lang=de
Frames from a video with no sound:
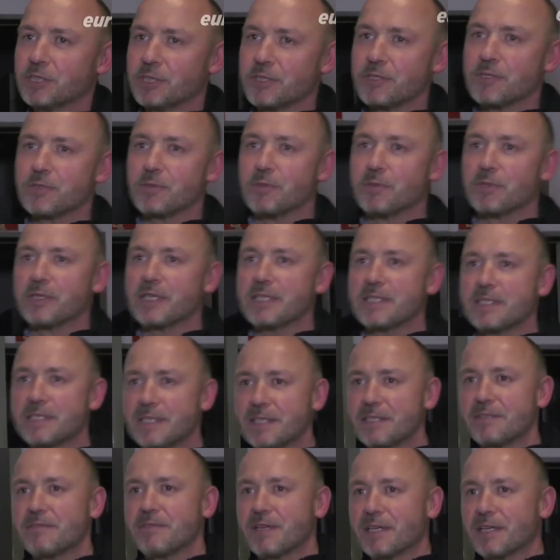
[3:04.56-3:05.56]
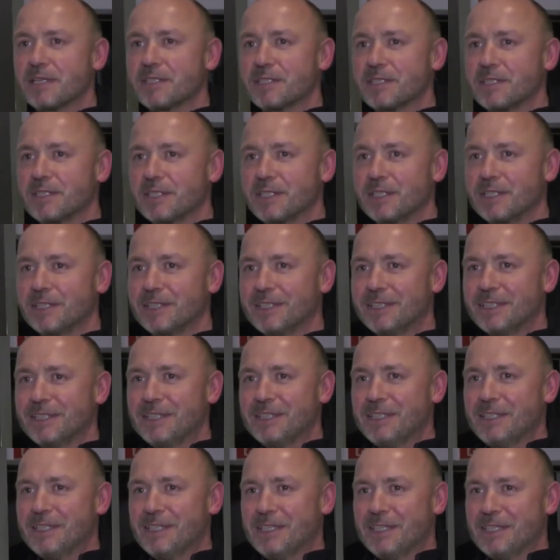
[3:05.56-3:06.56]
schon so, dass das wirklich hier
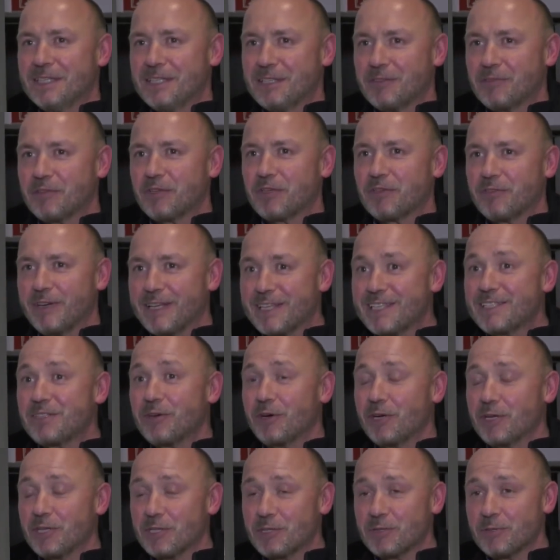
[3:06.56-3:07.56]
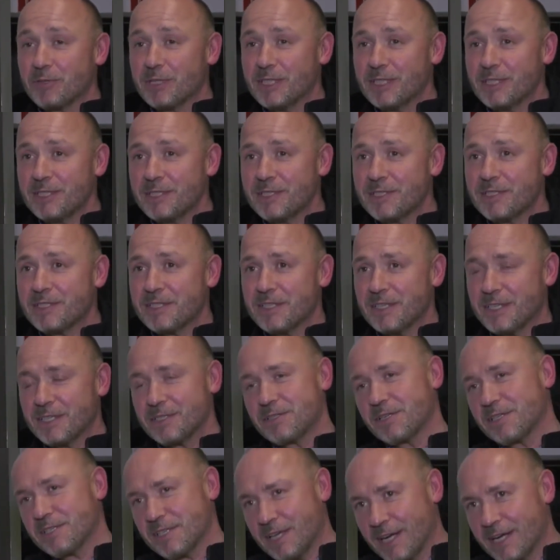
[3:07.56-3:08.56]
die Frequenz deutlich höher ist.
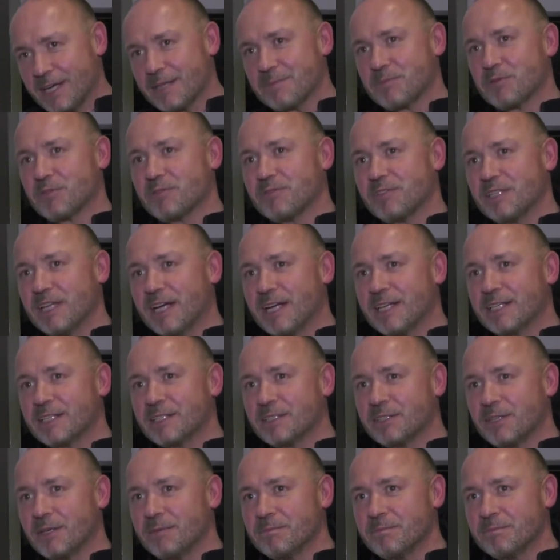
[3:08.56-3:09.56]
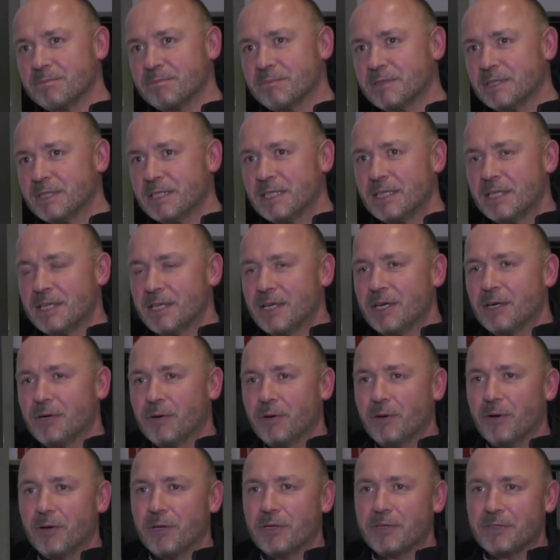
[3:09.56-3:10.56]
Also das Angebot wird angenommen.
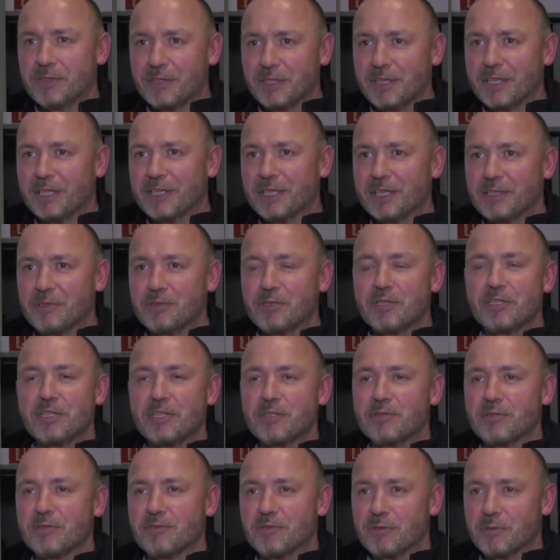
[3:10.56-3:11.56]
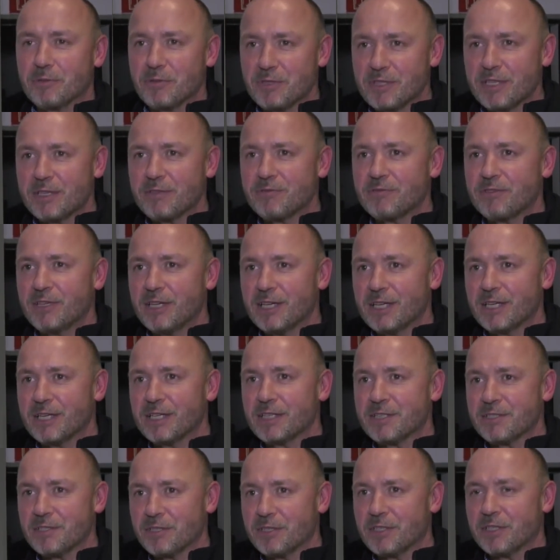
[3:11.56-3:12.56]
Und äh, natürlich nicht nur von unseren
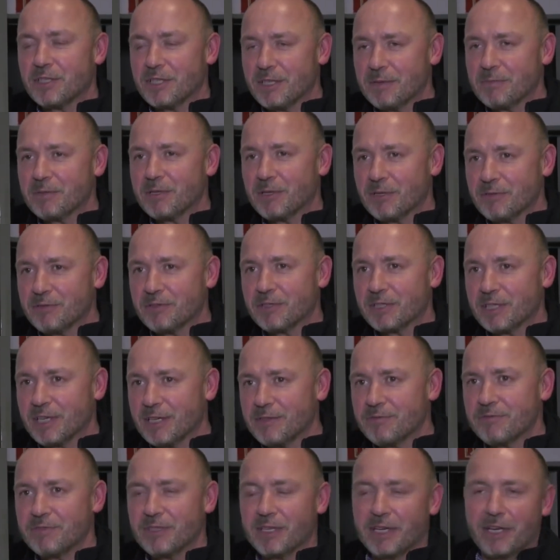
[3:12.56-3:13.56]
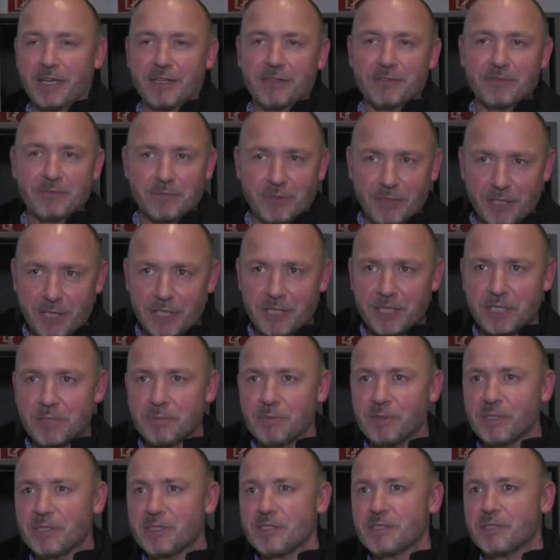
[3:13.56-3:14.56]
Fahrern, sondern eben auch von Kraftfahrern von anderen
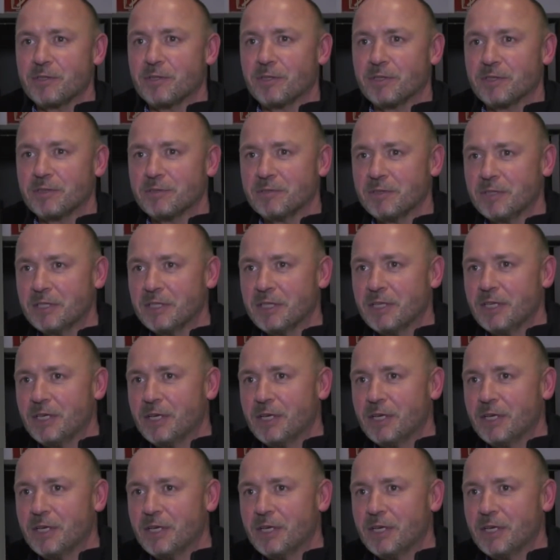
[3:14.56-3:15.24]
Speditionen.